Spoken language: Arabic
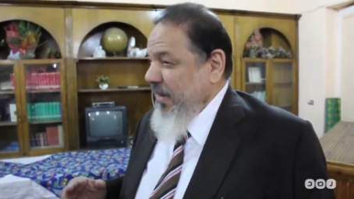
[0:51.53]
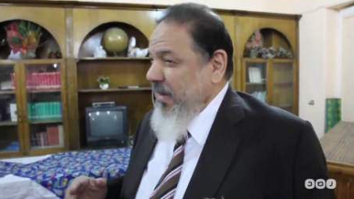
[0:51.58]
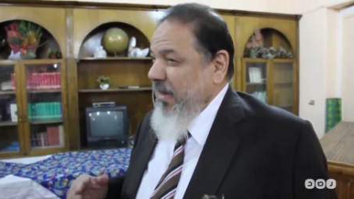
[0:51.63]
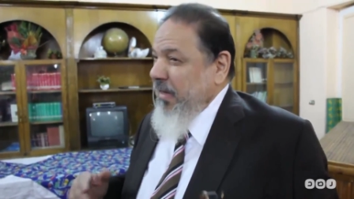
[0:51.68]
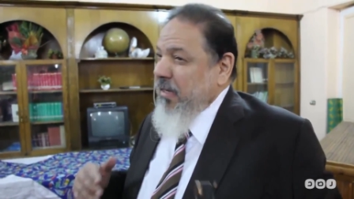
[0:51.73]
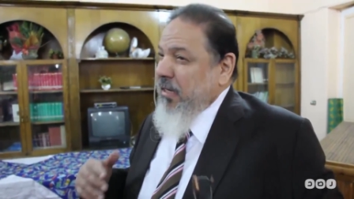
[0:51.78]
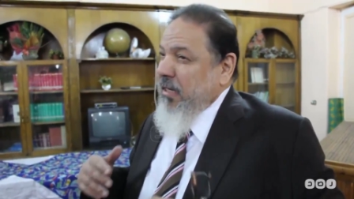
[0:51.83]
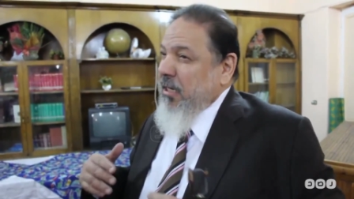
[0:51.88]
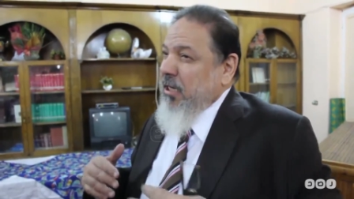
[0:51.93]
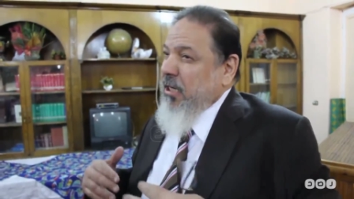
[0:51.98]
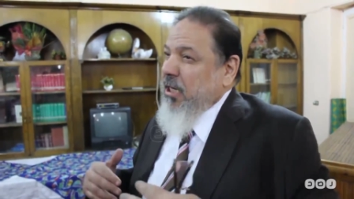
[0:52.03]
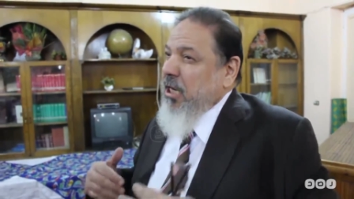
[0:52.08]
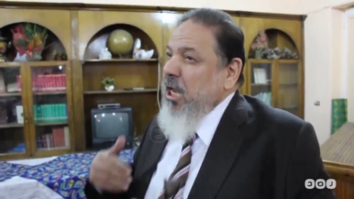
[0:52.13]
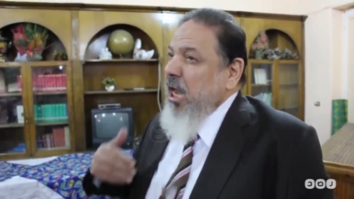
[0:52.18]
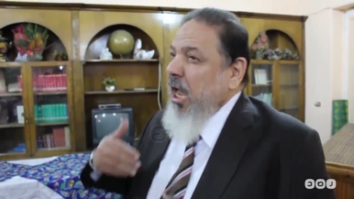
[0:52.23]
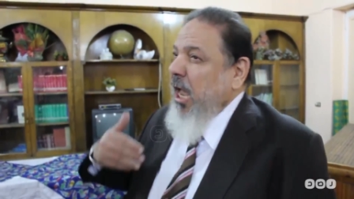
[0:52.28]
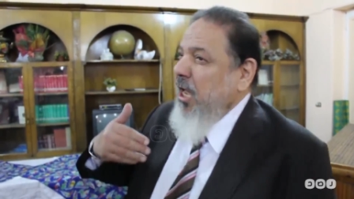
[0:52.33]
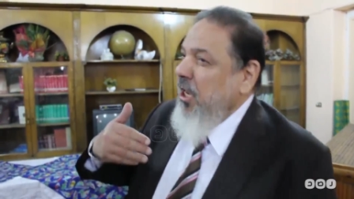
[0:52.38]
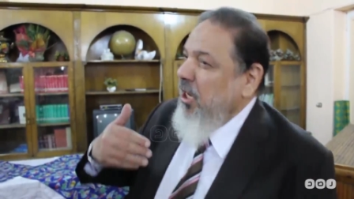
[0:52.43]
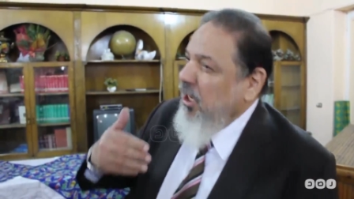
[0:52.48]
اللي ايه
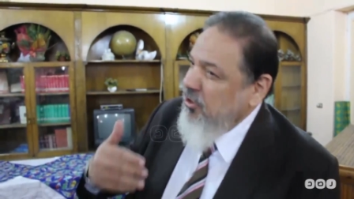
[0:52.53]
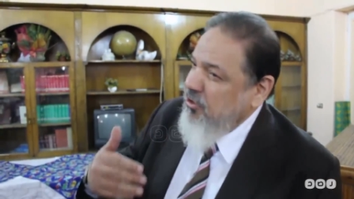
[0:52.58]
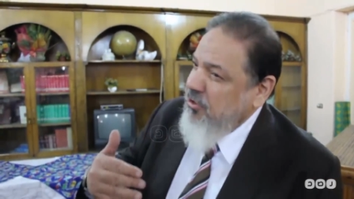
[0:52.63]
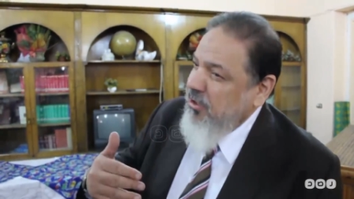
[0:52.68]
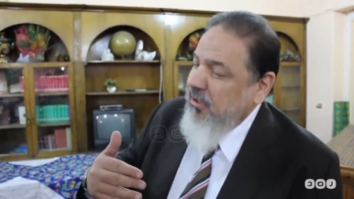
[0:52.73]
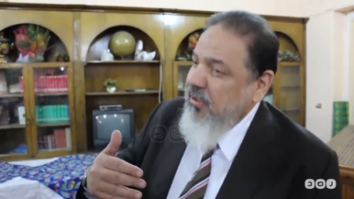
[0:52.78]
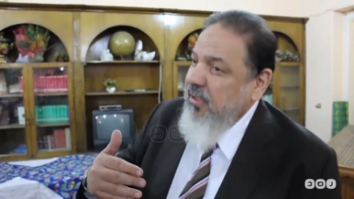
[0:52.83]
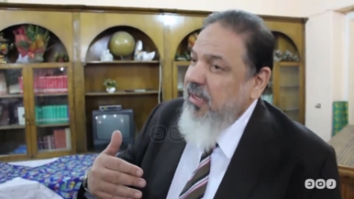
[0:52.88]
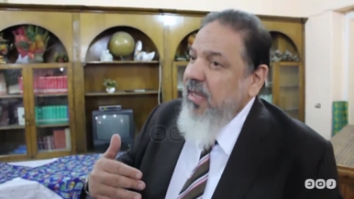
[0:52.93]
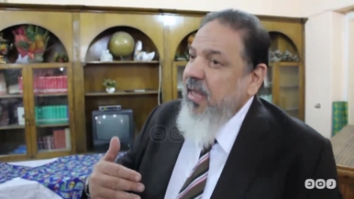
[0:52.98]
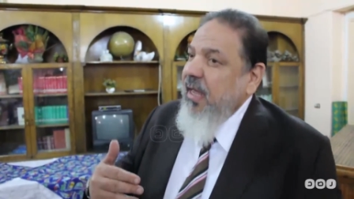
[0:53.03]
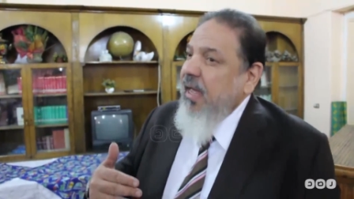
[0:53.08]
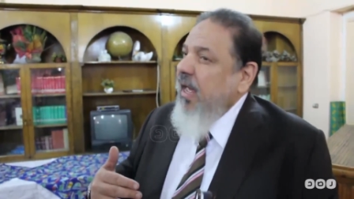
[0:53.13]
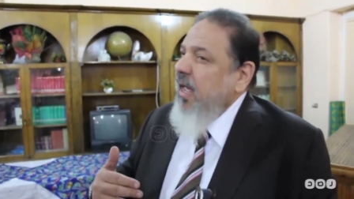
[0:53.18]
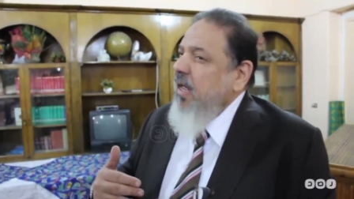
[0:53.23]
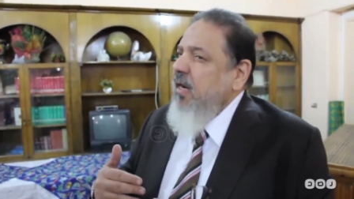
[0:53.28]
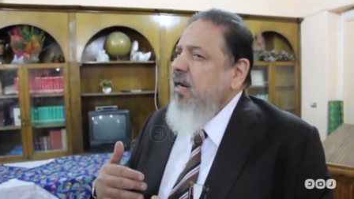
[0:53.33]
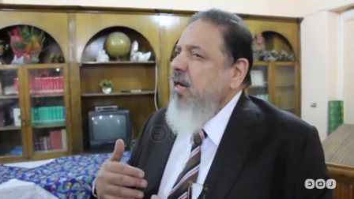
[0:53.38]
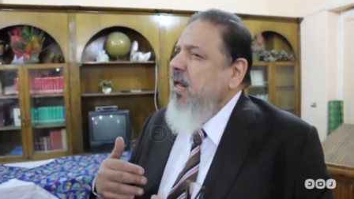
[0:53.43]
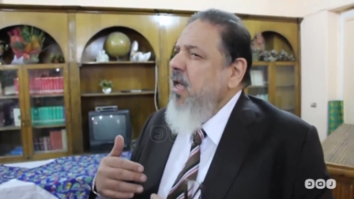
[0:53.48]
هيحصل
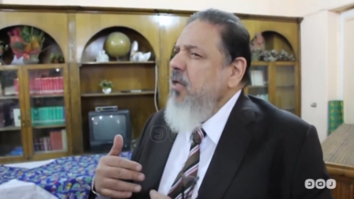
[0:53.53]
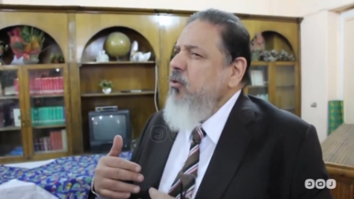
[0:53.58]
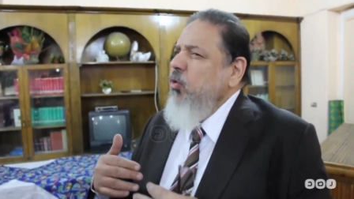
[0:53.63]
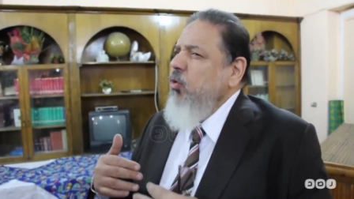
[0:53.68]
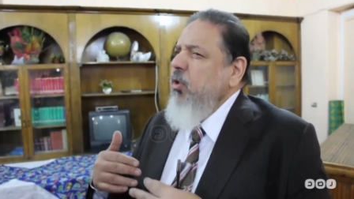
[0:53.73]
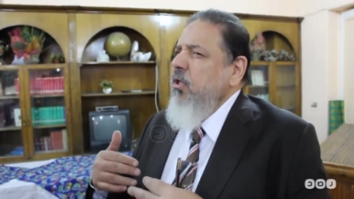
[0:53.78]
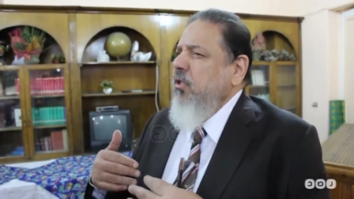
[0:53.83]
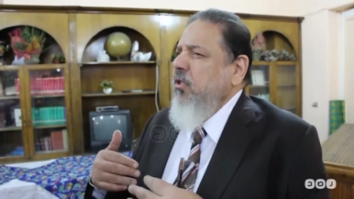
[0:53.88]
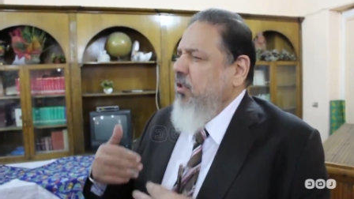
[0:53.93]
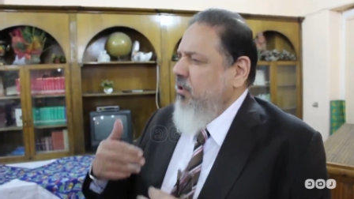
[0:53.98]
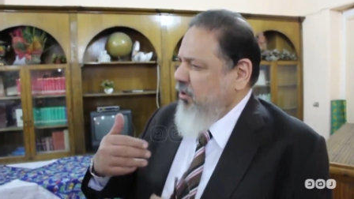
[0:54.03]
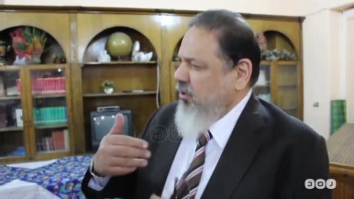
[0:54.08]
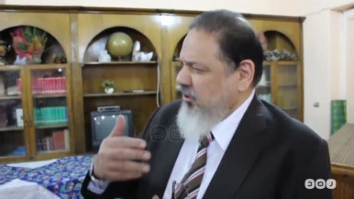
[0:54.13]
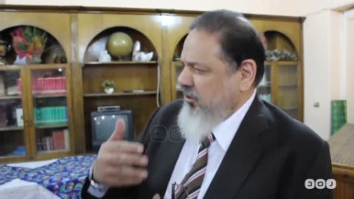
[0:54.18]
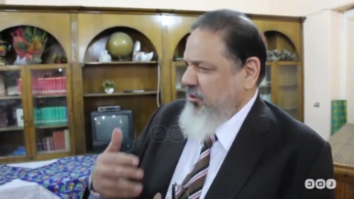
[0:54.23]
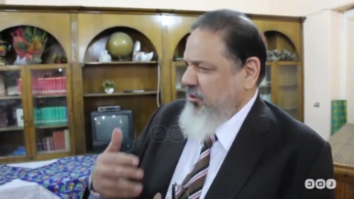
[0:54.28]
انا لا ادعو الى تصعيد